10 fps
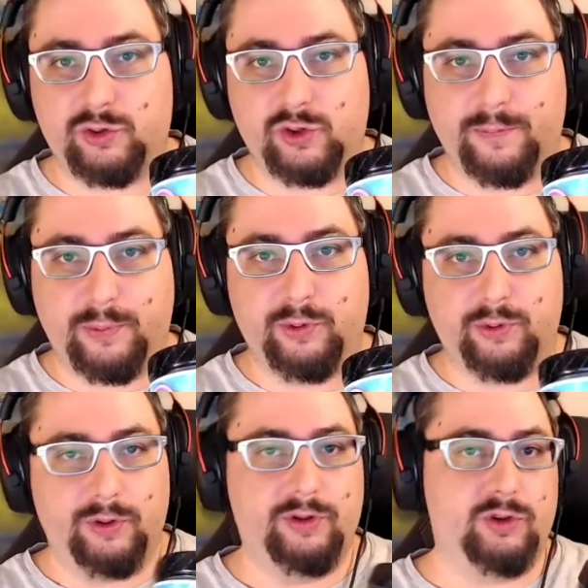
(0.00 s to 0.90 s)
de ce
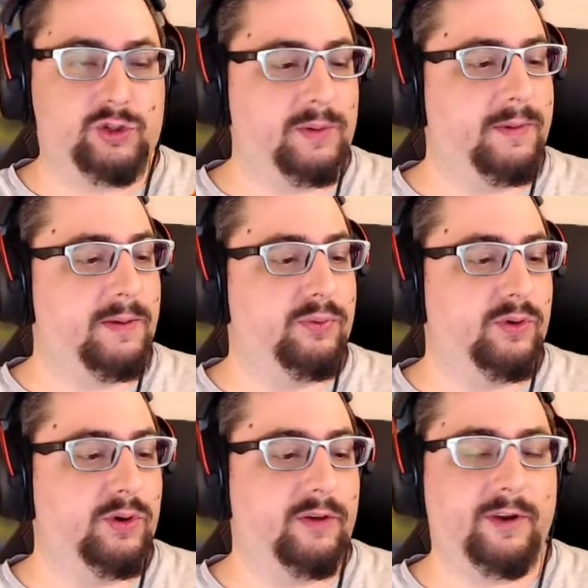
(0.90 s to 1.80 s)
pot de Swimming
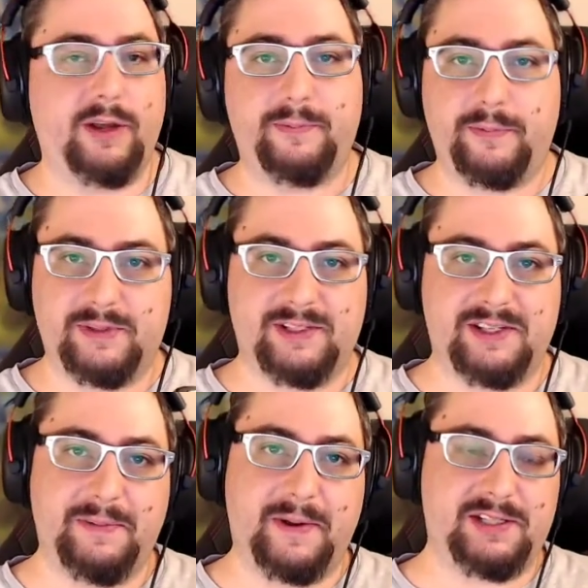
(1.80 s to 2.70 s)
Pool Level Up,
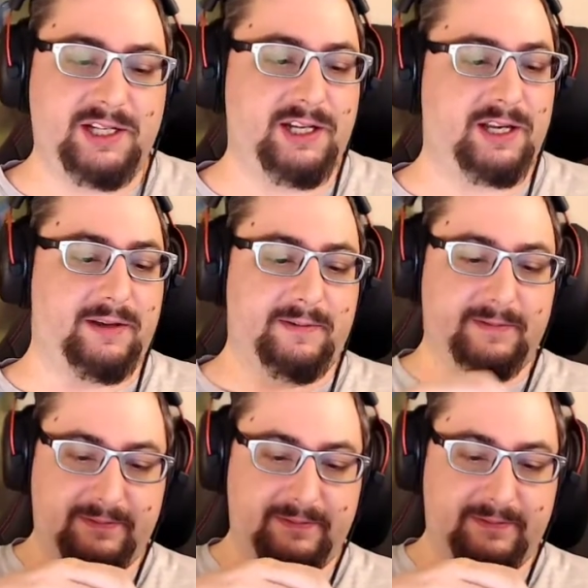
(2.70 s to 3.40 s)
c'est parti les gars